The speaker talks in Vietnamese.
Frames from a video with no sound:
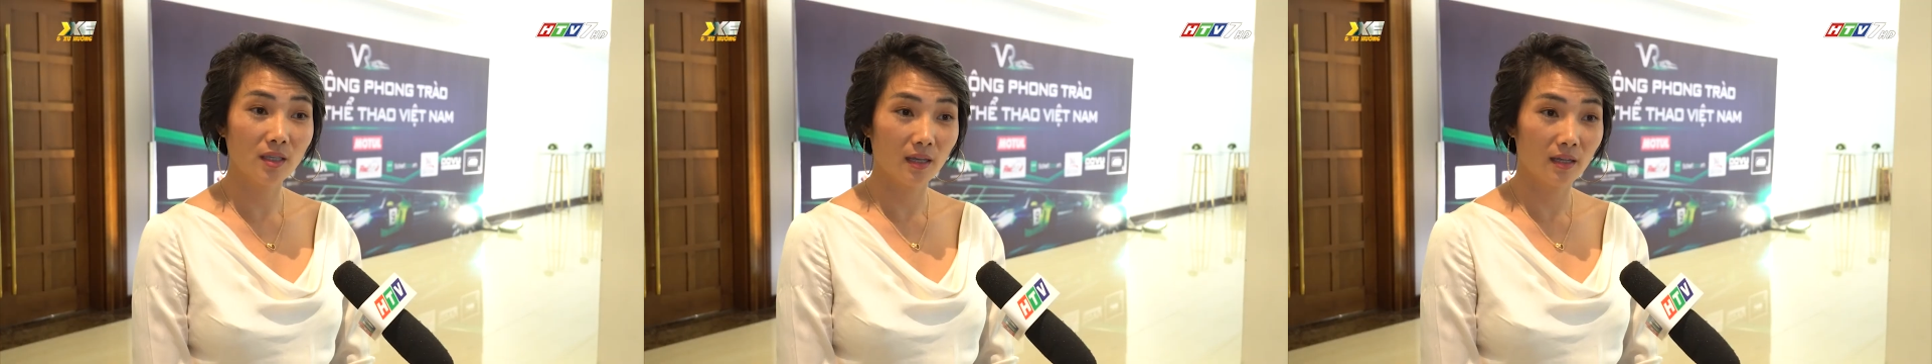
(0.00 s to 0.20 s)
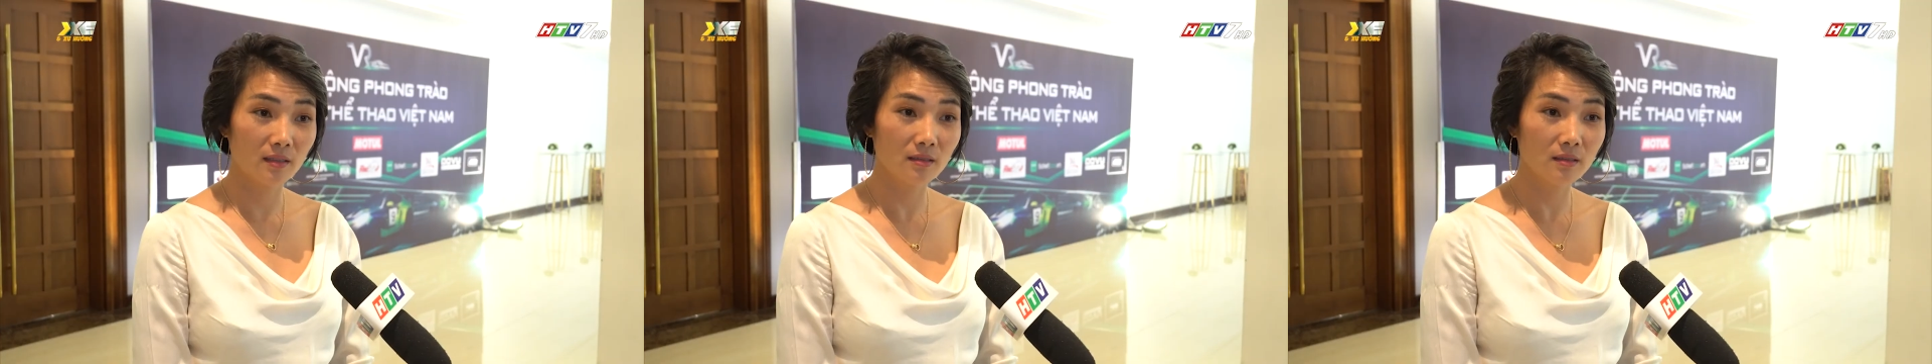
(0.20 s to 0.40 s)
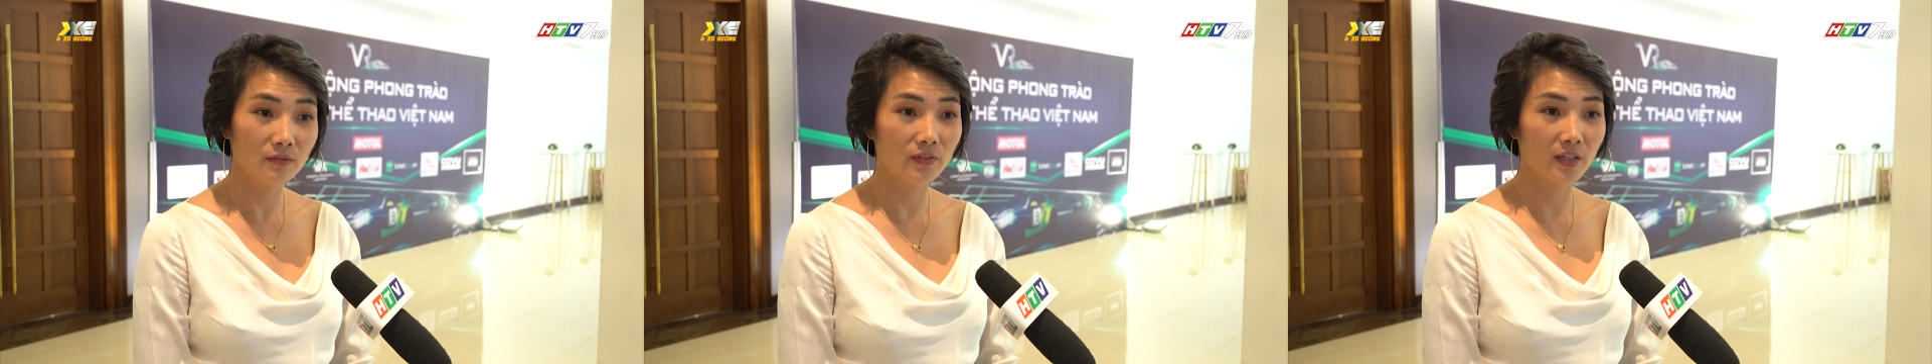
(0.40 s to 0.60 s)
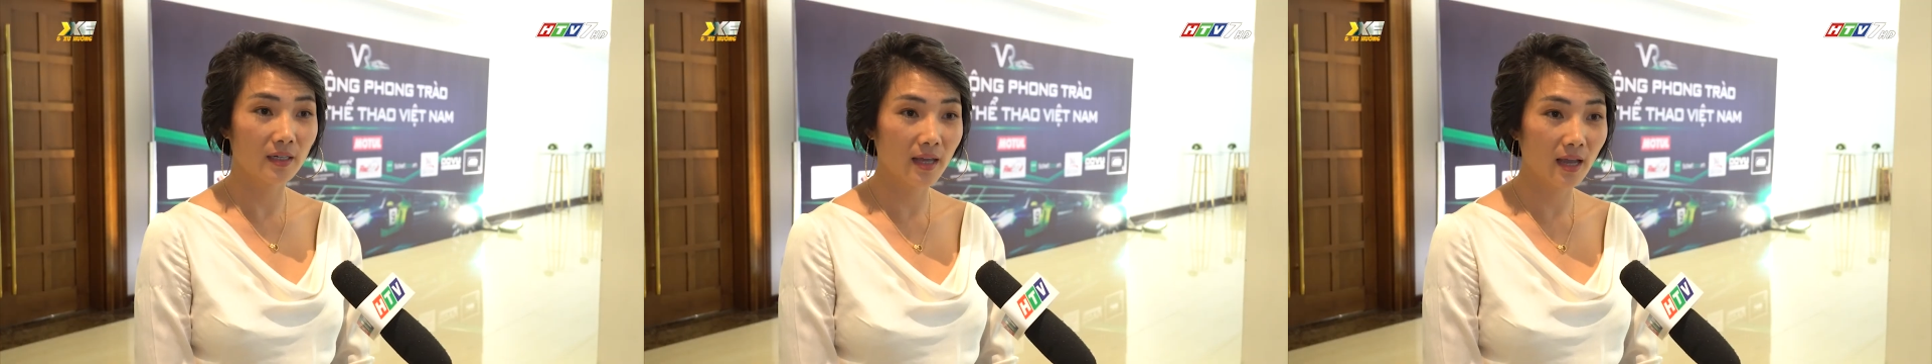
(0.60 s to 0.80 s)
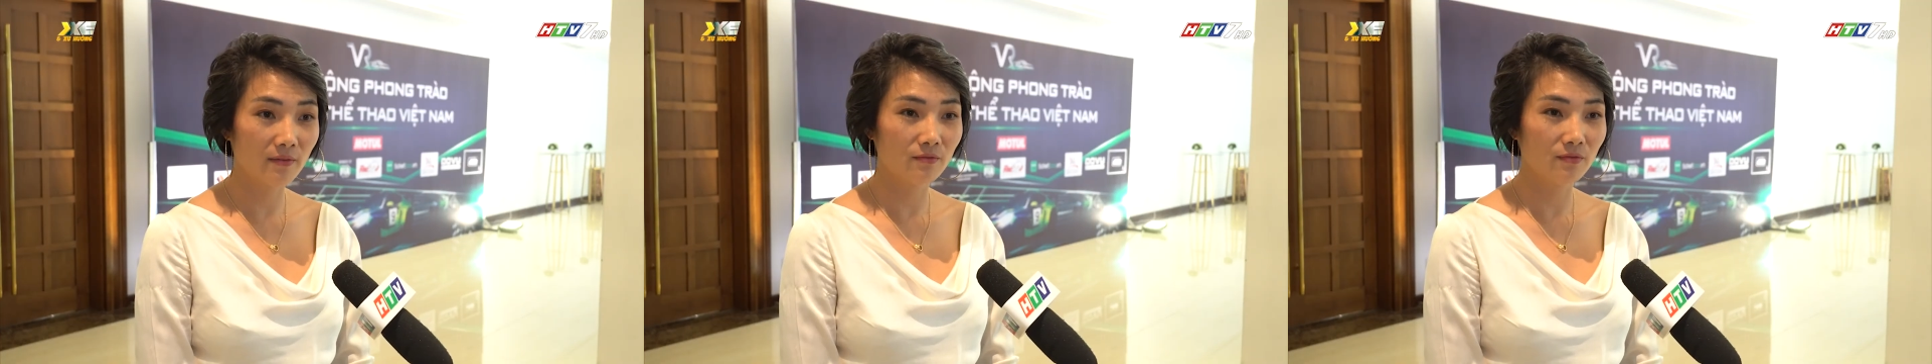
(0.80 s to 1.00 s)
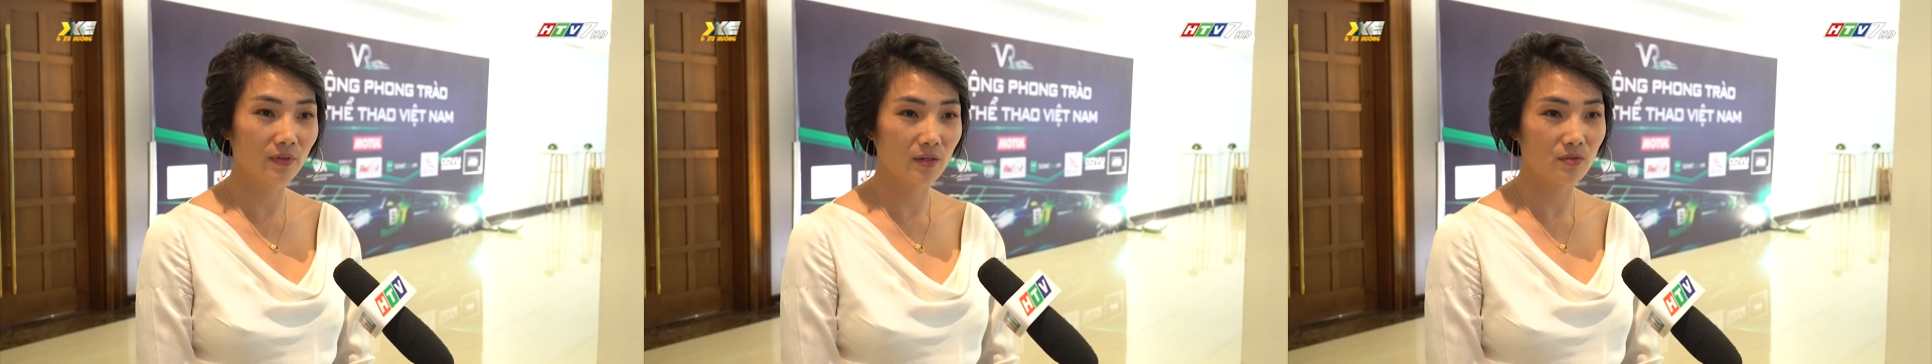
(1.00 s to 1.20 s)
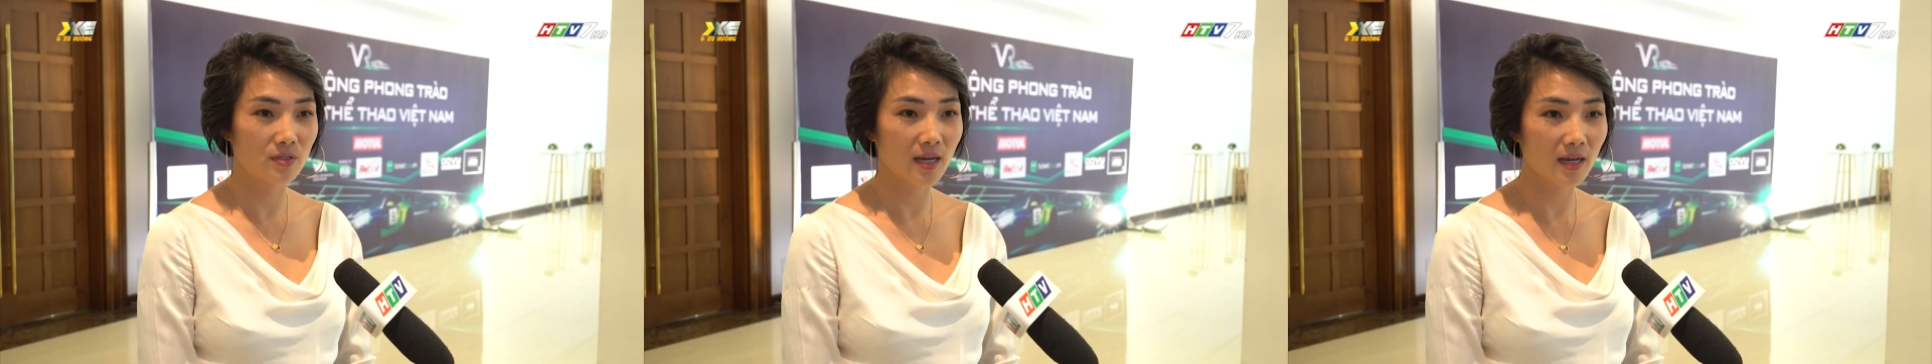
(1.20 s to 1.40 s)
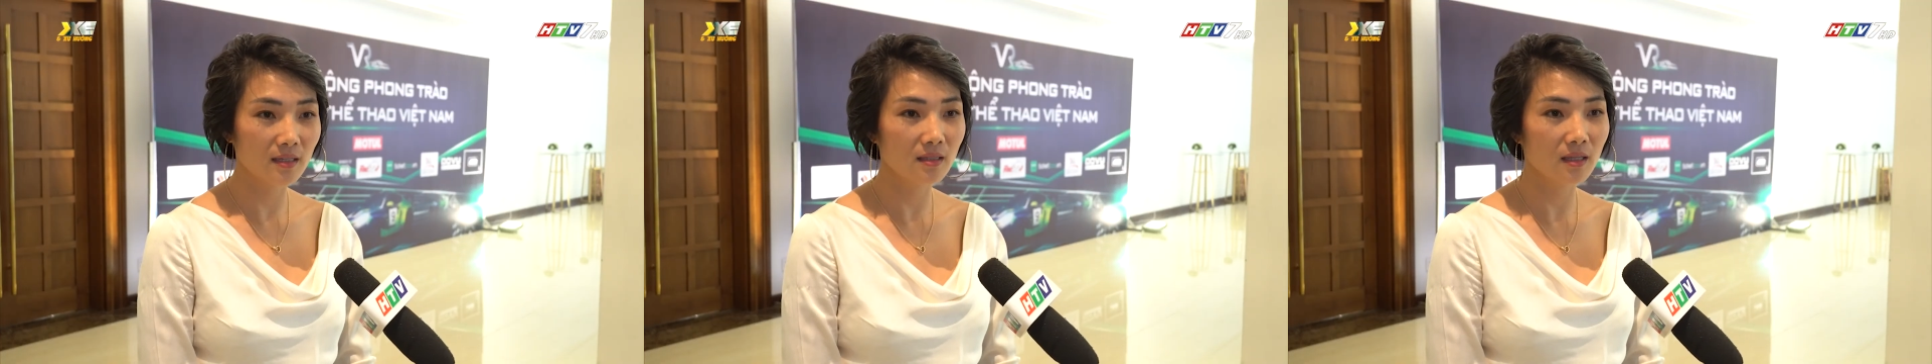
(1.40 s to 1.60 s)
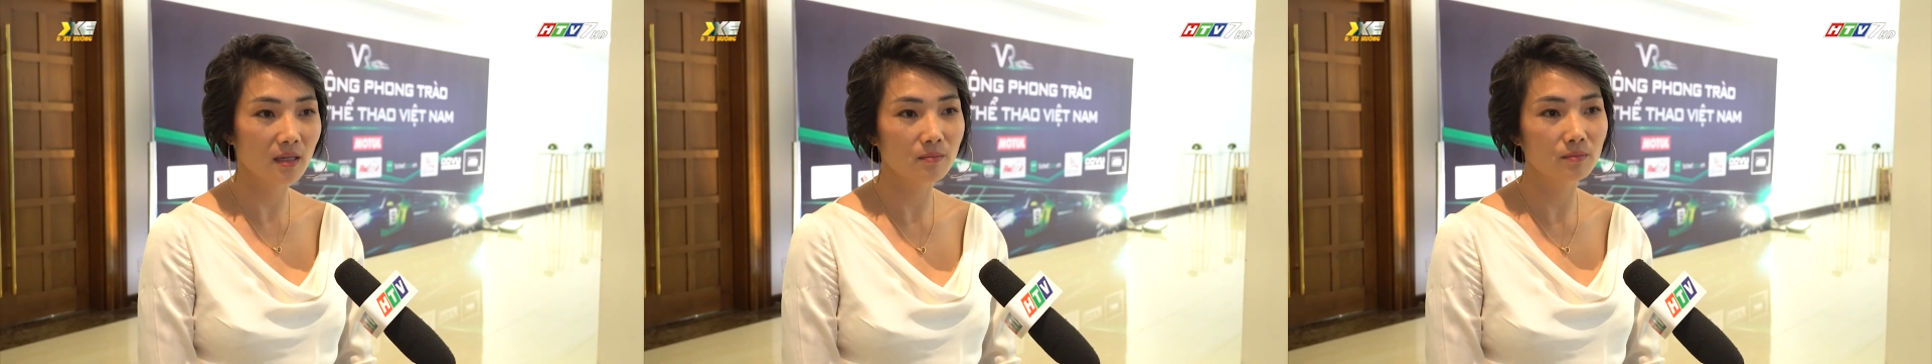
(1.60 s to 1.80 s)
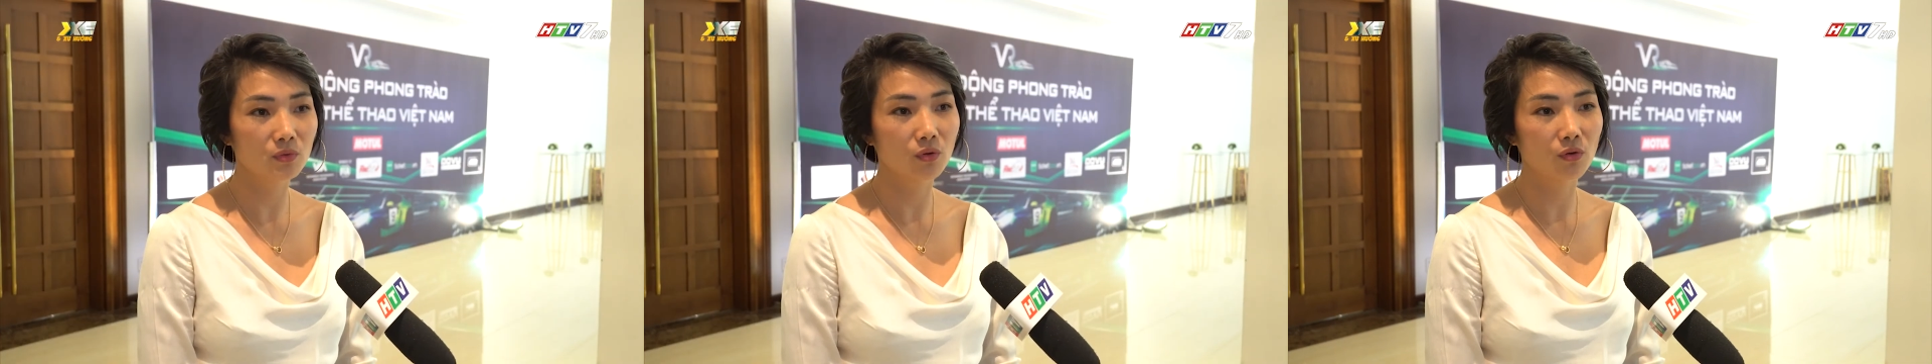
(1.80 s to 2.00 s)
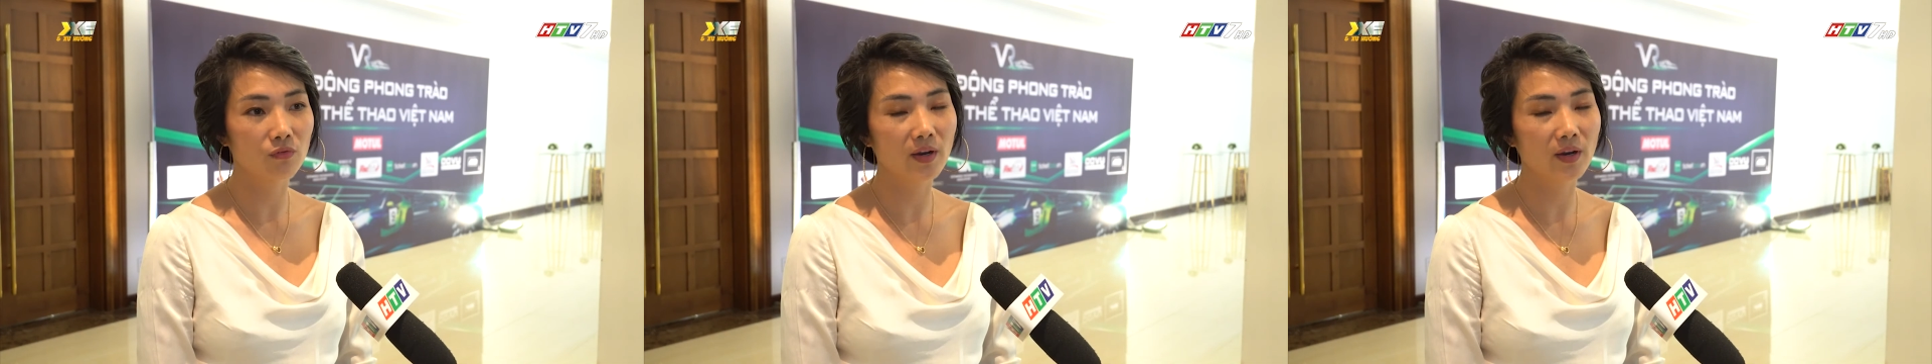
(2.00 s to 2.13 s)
thể đưa Việt Nam vào trái tim của